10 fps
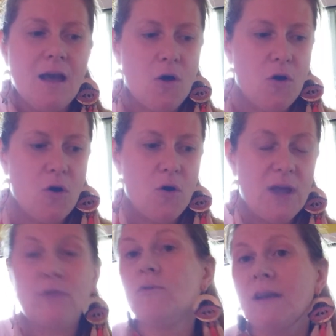Euh,
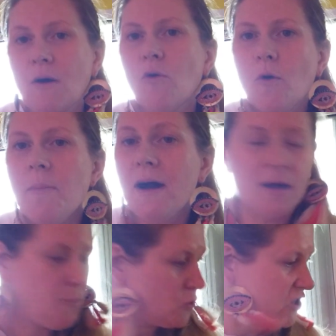et donc là, on repart
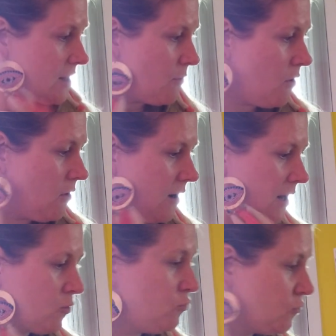hein, prochainement. Oh là
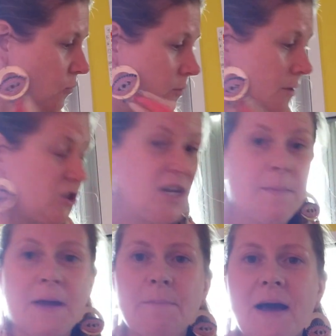là, tout tombe.
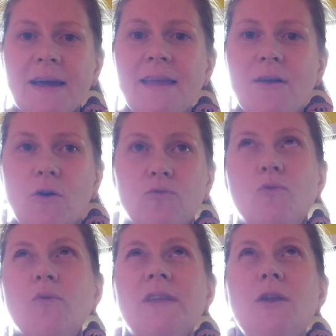J'ai préparé. Euh,
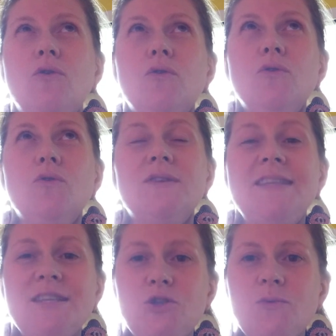donc on est le
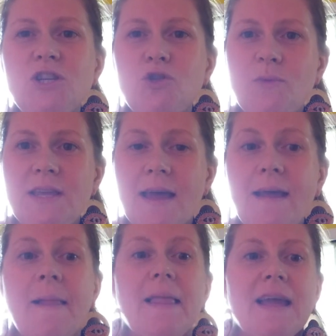18 juillet.